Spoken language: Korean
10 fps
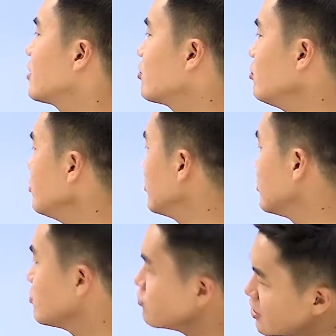않고
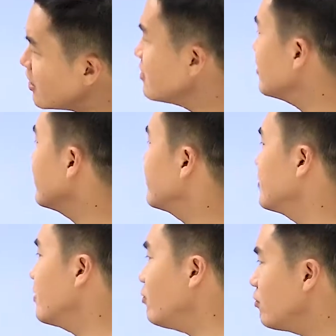무제한
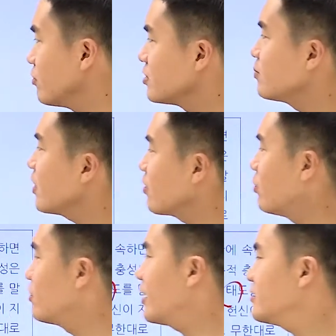대로 집단의
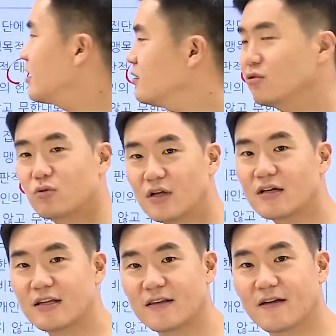권력을 행사하는 토대가
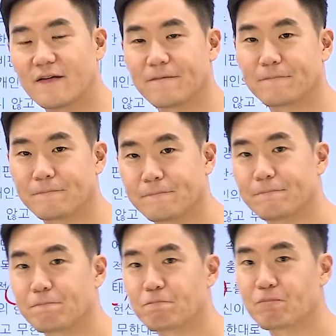된다.
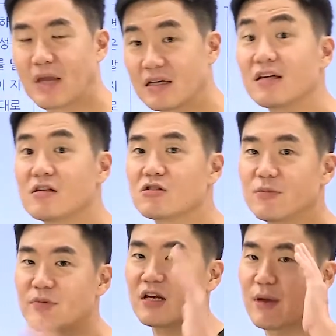이해되죠?
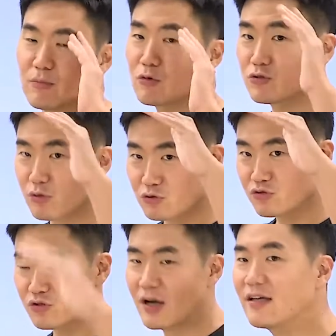집단에 맹목적으로
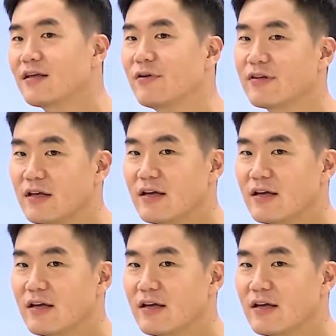충성하게 되면